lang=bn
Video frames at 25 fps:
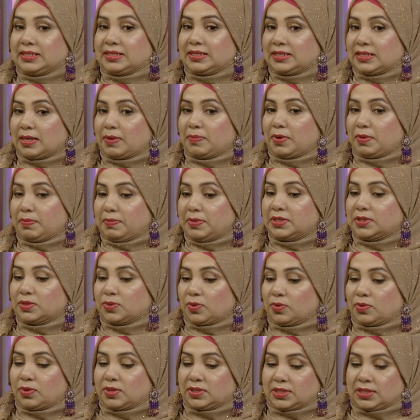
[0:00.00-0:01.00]
জিনিসটা আমরা মিস
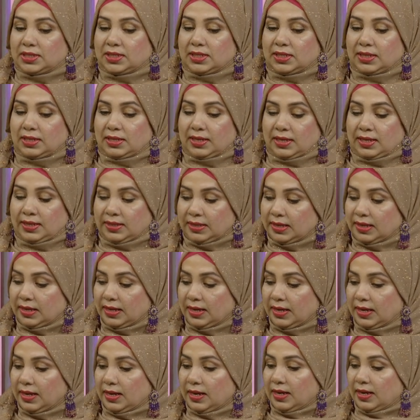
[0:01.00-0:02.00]
করেছি ঈদে
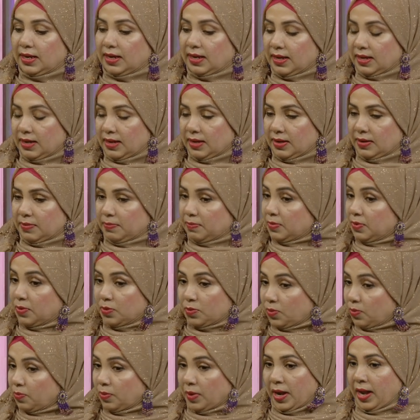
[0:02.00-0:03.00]

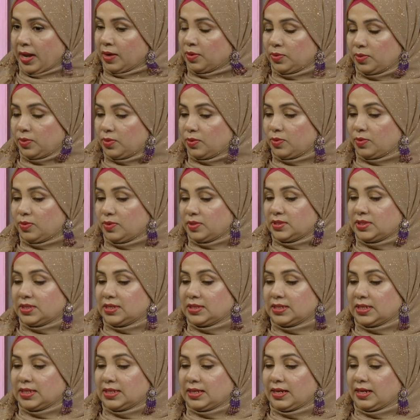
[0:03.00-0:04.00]
আনন্দ করেছি
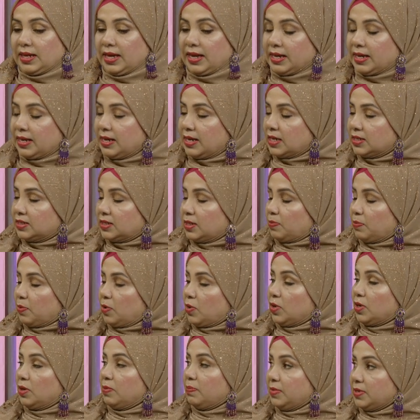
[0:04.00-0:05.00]
যেটা এখানে আসার পর
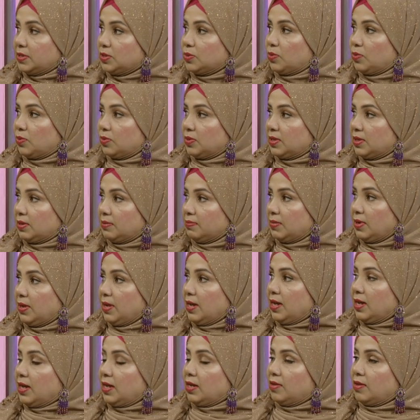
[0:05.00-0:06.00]
অনেক মিস করতাম
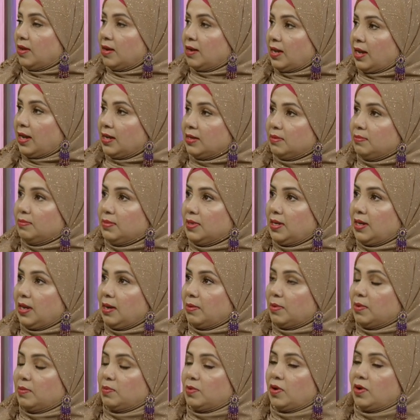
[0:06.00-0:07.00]
কিন্তু আলটিমেটলি
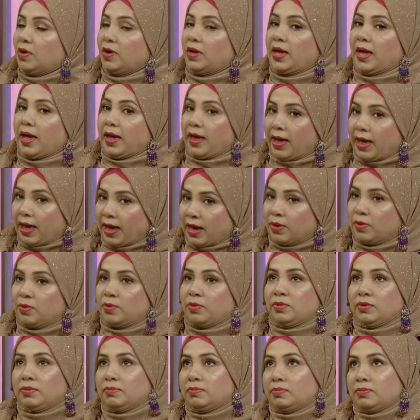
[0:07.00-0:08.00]
আমার মনে হয়
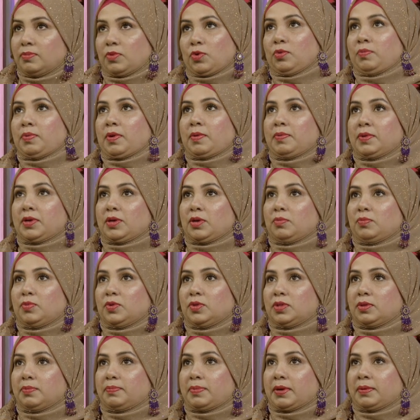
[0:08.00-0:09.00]
এখন ওইভাবে কেউ
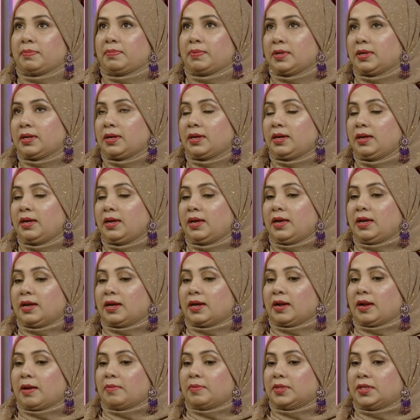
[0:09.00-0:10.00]
বলতে পারবে না
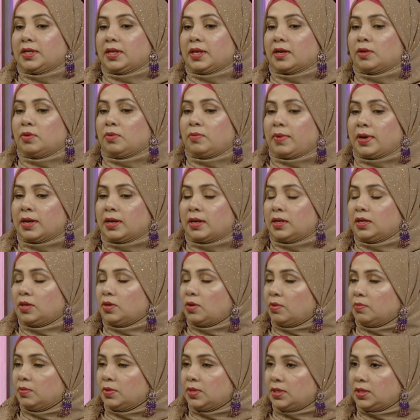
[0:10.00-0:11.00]
কারণ আমাদের এখন বাঙালি
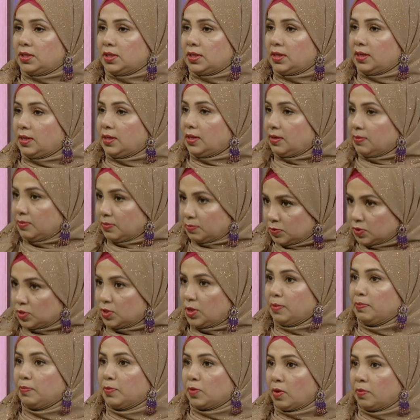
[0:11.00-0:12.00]
কমিউনিটি
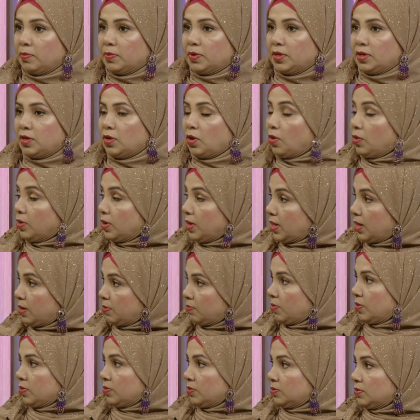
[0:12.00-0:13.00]
মুসলিম কমিউনিটি অনেক
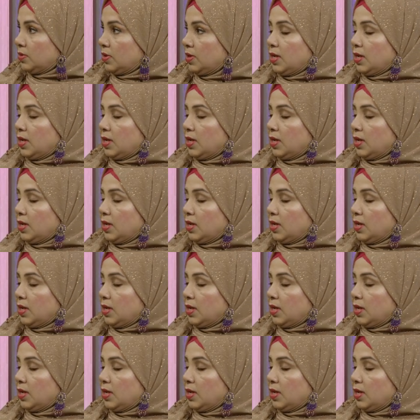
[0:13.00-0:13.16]
বড়